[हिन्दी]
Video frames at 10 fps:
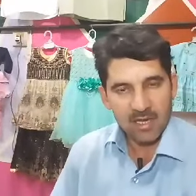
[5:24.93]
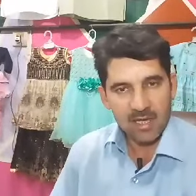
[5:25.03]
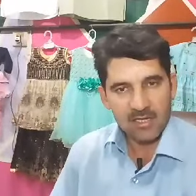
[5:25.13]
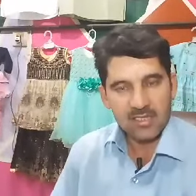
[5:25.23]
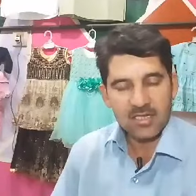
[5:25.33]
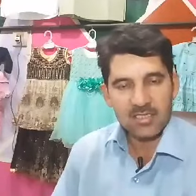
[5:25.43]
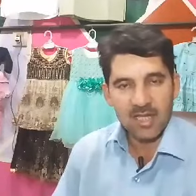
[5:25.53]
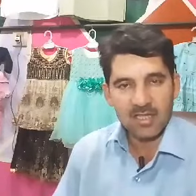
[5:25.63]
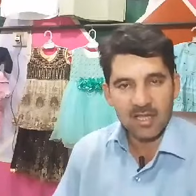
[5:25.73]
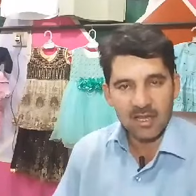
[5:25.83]
या इससे
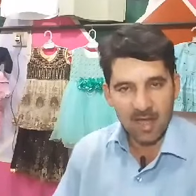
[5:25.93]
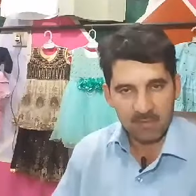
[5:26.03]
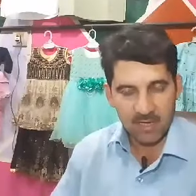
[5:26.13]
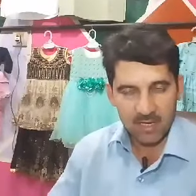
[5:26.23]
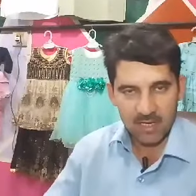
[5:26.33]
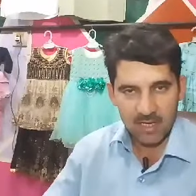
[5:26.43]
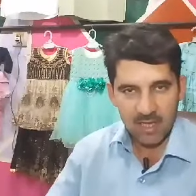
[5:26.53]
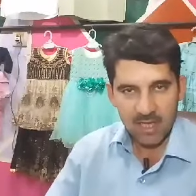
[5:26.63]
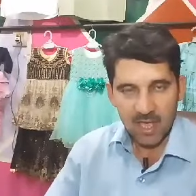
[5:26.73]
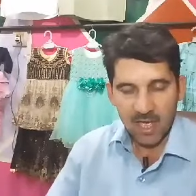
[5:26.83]
ज़्यादा काम करके
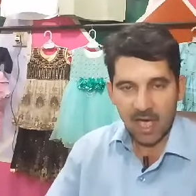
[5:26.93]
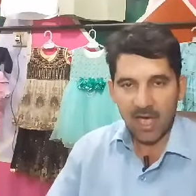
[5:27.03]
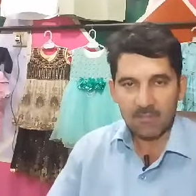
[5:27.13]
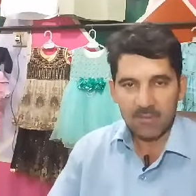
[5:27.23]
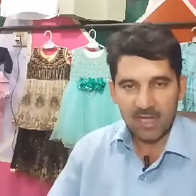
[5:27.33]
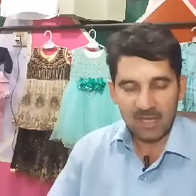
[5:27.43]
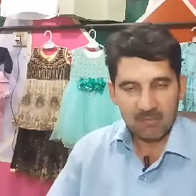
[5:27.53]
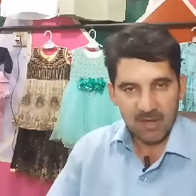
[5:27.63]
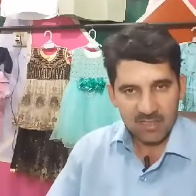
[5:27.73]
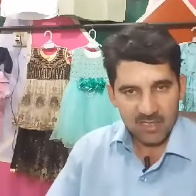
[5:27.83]
आप एक
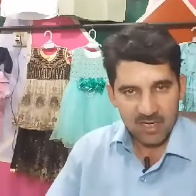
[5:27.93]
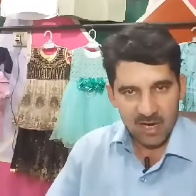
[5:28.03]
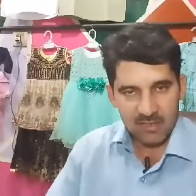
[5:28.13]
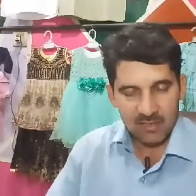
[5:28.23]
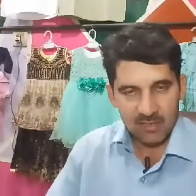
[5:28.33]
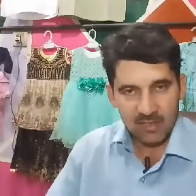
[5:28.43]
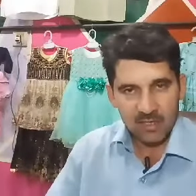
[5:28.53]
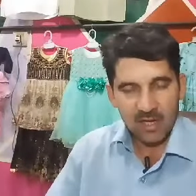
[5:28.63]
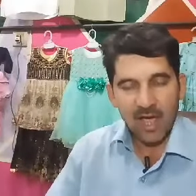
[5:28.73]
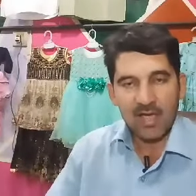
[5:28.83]
मर्चेंडाइज़र
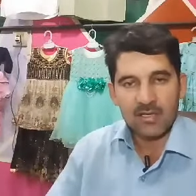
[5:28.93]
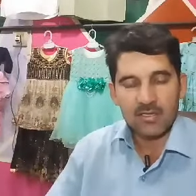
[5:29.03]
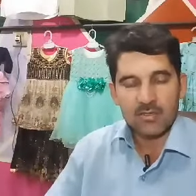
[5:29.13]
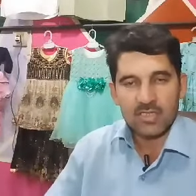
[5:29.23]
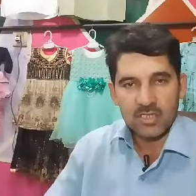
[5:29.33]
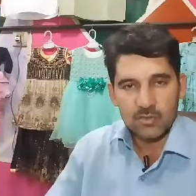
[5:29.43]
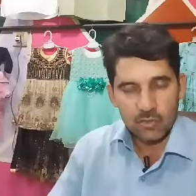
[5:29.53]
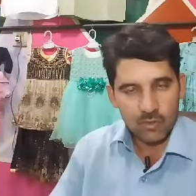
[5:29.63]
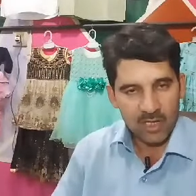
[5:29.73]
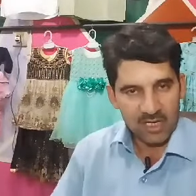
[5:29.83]
की
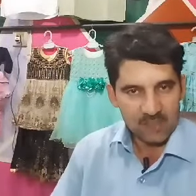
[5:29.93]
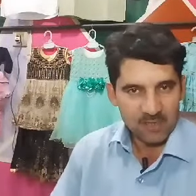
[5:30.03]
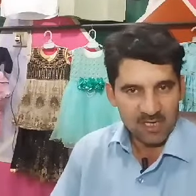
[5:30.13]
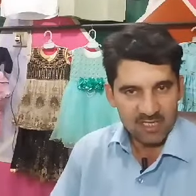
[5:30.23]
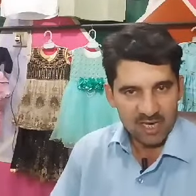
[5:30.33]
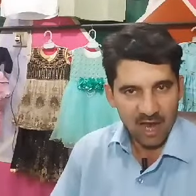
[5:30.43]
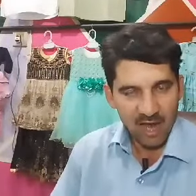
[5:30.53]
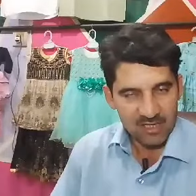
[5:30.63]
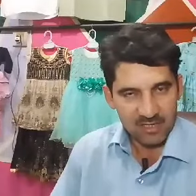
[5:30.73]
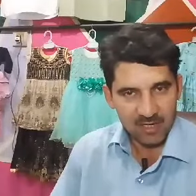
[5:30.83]
जो एक्सपीरियंस है
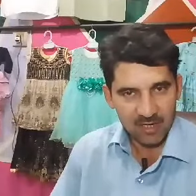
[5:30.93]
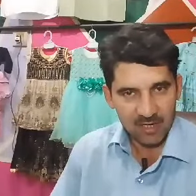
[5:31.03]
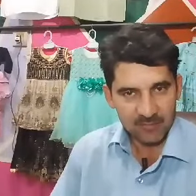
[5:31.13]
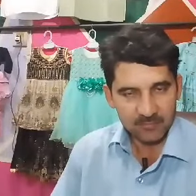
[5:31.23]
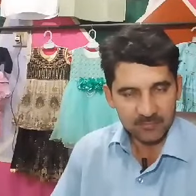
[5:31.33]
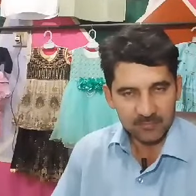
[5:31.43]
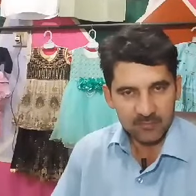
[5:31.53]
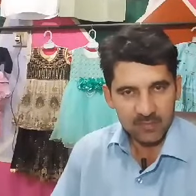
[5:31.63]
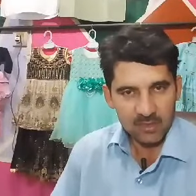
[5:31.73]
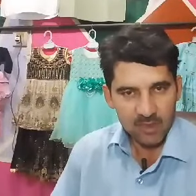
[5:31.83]
हासिल करके
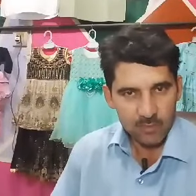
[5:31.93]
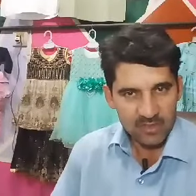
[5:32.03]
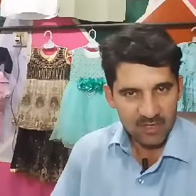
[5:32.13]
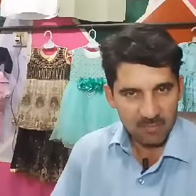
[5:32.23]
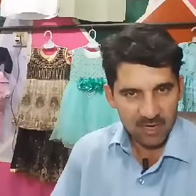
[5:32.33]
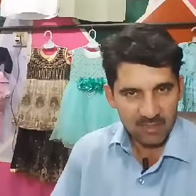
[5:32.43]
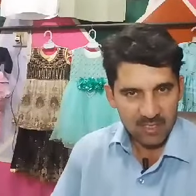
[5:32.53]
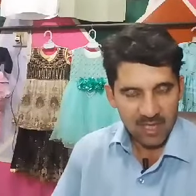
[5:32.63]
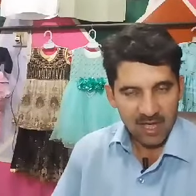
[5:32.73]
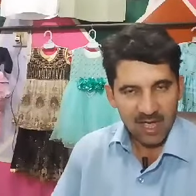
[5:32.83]
उसके बाद
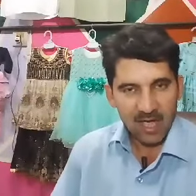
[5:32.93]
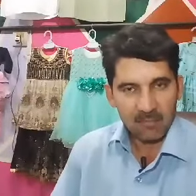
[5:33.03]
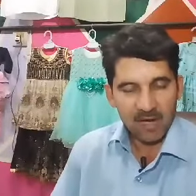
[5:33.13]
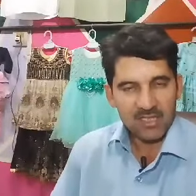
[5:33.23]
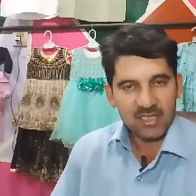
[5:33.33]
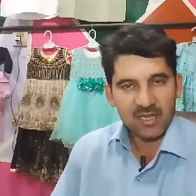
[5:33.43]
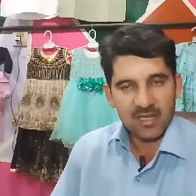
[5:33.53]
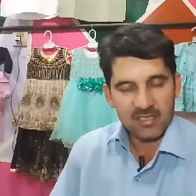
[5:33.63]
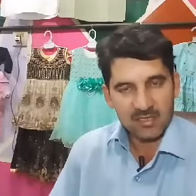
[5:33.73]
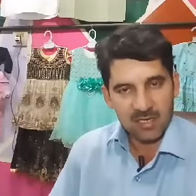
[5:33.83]
आप अच्छी
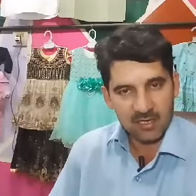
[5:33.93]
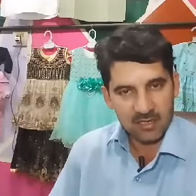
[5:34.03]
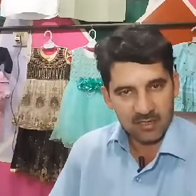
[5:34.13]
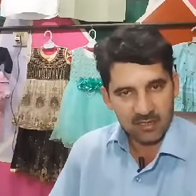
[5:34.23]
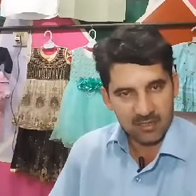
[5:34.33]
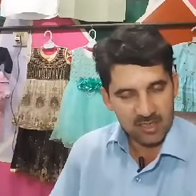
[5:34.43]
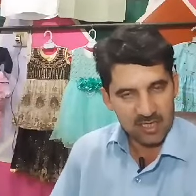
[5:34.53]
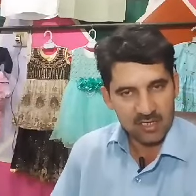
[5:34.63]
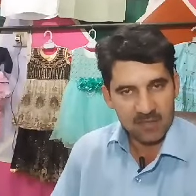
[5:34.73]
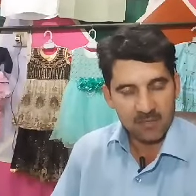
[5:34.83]
खासी एक
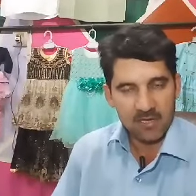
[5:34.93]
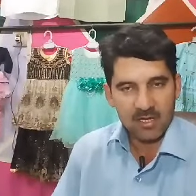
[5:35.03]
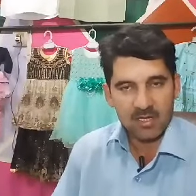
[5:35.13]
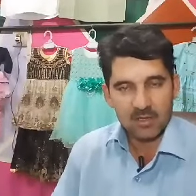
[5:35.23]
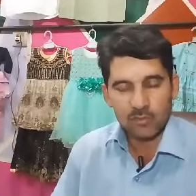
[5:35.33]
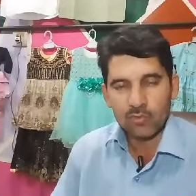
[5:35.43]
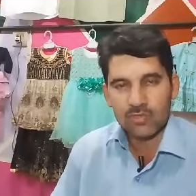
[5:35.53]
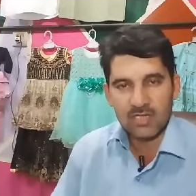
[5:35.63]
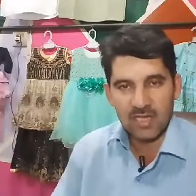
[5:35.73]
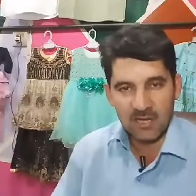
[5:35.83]
सैलरी पे
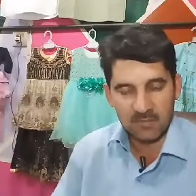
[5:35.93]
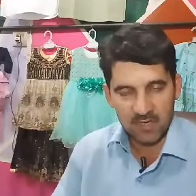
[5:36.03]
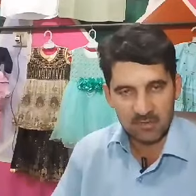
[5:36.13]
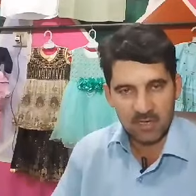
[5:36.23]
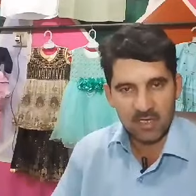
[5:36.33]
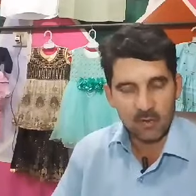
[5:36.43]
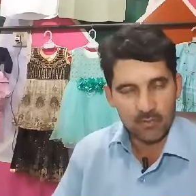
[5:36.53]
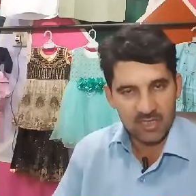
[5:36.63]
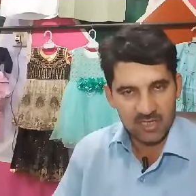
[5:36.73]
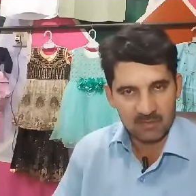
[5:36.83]
दूसरी कंपनी में या
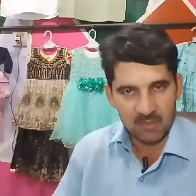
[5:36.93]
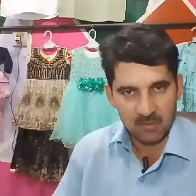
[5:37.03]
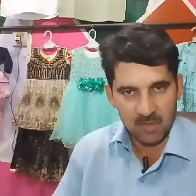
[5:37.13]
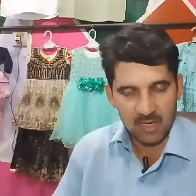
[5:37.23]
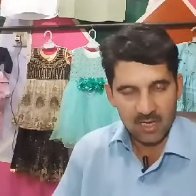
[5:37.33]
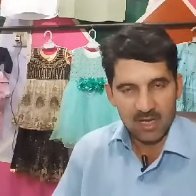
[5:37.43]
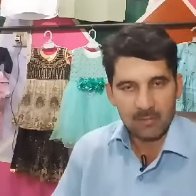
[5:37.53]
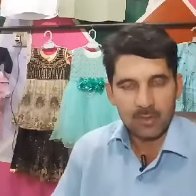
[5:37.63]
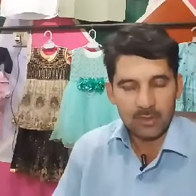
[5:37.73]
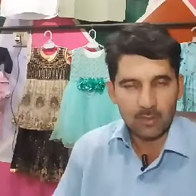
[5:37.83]
उसी कंपनी में
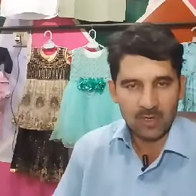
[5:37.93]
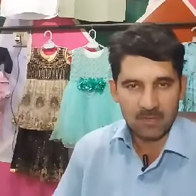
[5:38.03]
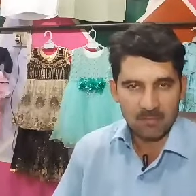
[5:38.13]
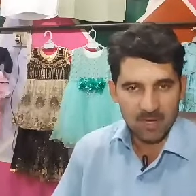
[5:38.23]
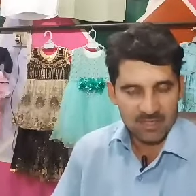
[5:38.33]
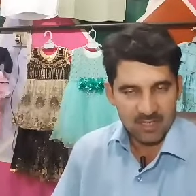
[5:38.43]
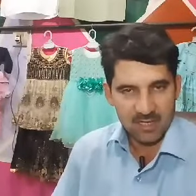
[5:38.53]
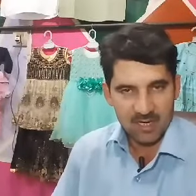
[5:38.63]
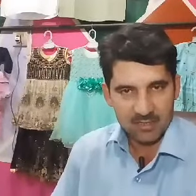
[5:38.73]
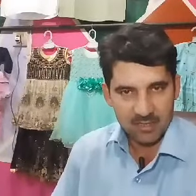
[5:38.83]
बतौर
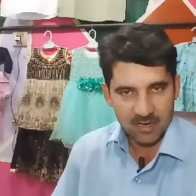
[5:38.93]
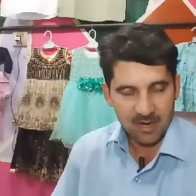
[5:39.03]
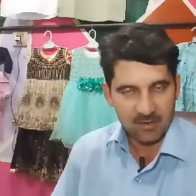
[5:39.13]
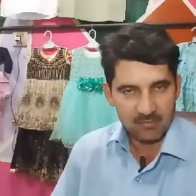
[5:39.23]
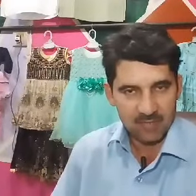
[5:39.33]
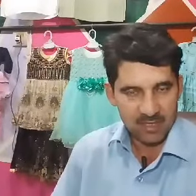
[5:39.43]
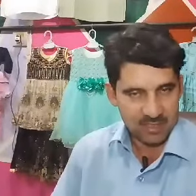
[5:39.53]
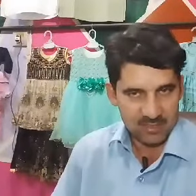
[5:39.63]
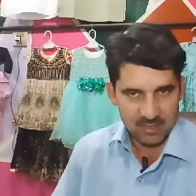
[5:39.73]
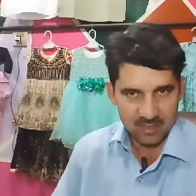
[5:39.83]
मर्चेंडाइज़र काम
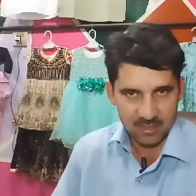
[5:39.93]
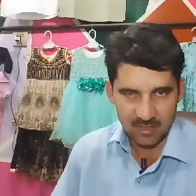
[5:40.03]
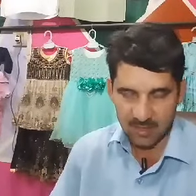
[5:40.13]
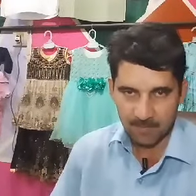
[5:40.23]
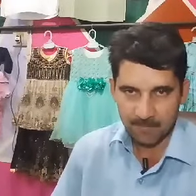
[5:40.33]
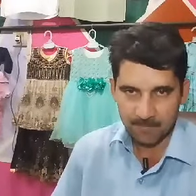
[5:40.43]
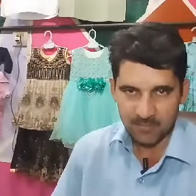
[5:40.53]
कर सकते हैं